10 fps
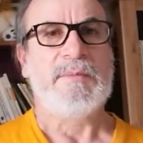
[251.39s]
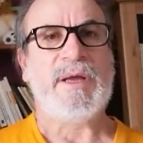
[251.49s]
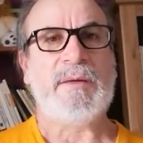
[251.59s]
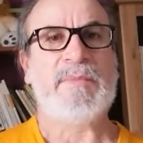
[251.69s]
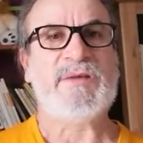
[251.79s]

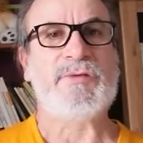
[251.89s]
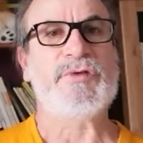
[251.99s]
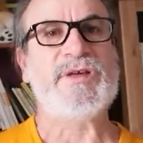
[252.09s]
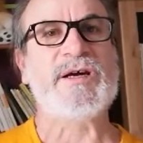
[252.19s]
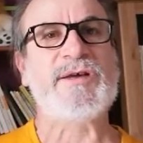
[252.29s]
Mais, c'est
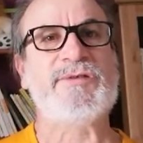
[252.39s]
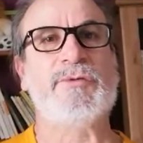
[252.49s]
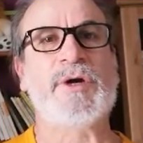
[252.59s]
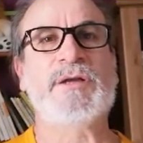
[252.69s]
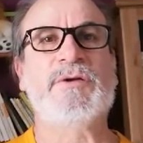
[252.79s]
aussi
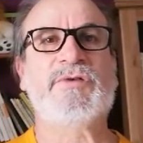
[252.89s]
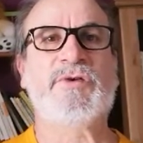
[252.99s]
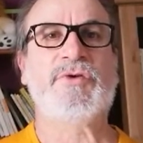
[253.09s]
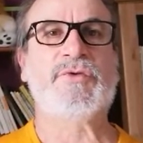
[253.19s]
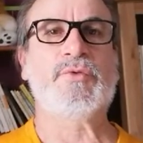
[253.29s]
restaurer dans le
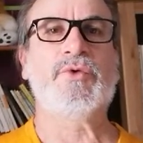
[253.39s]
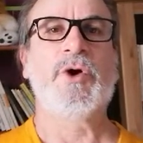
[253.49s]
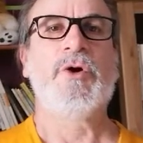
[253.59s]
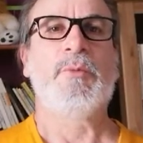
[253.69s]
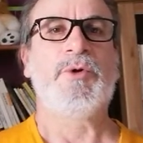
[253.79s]
sens où
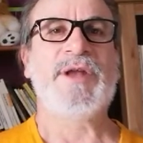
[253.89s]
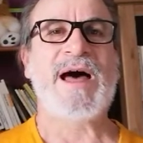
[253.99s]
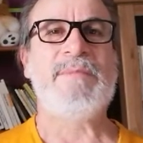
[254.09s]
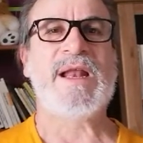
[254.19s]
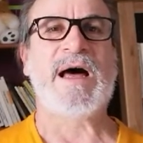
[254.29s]
mon
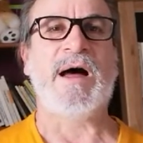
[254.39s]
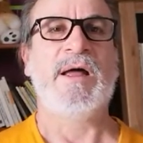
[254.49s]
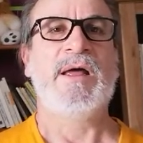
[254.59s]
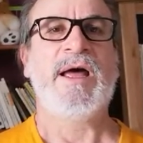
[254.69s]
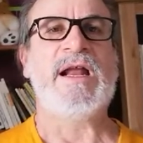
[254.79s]
âme, elle a,
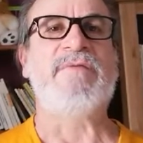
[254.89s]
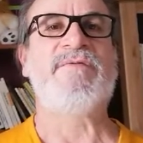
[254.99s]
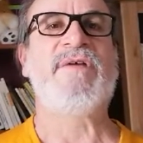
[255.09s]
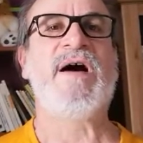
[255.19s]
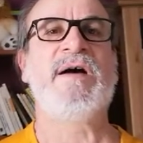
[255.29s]
elle a
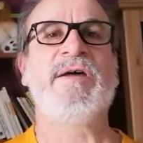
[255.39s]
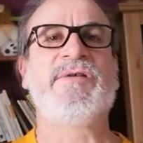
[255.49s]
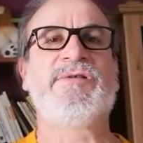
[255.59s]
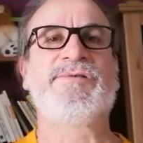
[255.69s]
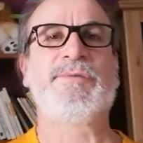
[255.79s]
faim et
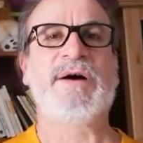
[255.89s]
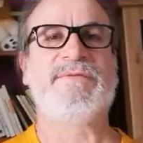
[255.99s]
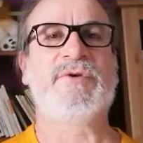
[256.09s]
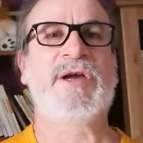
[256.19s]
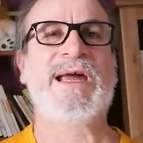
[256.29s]

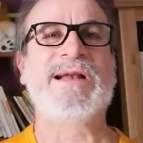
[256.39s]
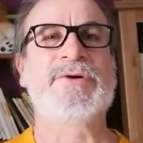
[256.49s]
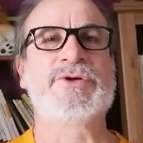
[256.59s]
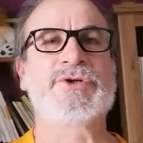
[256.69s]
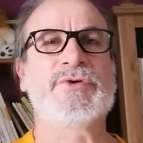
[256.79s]
soif de
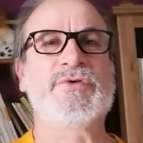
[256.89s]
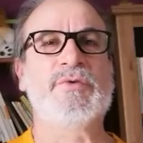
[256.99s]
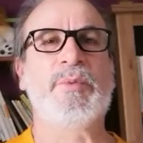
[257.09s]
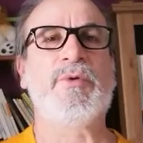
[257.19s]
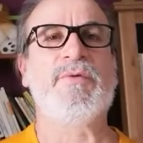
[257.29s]
quelque chose
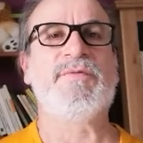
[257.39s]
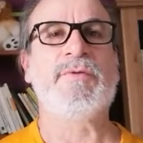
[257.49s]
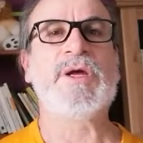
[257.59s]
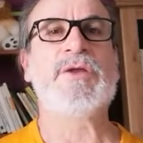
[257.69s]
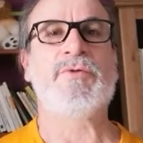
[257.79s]
de
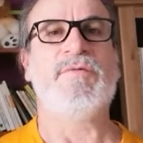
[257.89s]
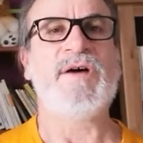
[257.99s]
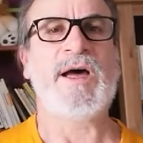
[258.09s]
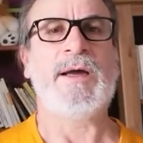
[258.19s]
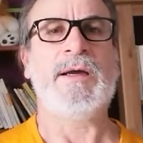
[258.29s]
profond et de
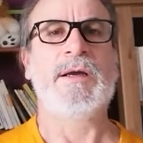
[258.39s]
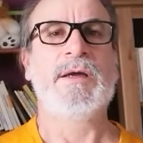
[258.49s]
vrai.